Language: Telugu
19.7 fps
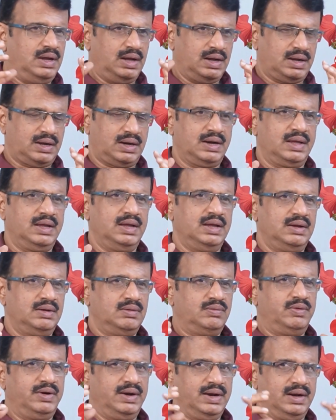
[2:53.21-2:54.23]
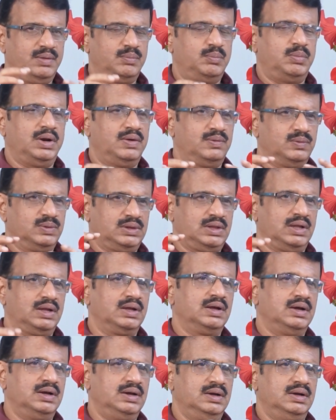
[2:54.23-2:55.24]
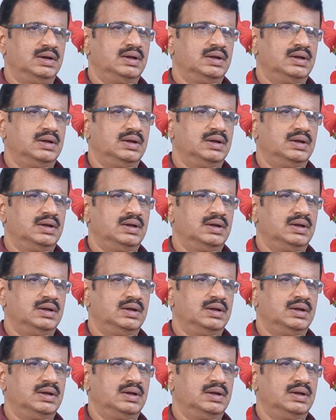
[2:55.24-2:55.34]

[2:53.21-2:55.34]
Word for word: అక్కడ వీళ్ళని బలవంతంగా